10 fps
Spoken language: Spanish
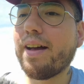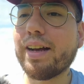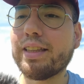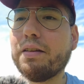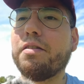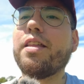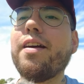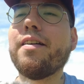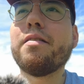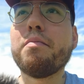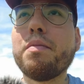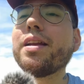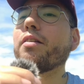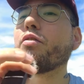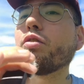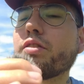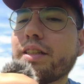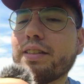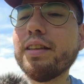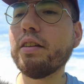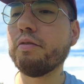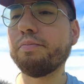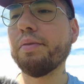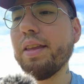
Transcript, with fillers: actividad, vale el coste cero.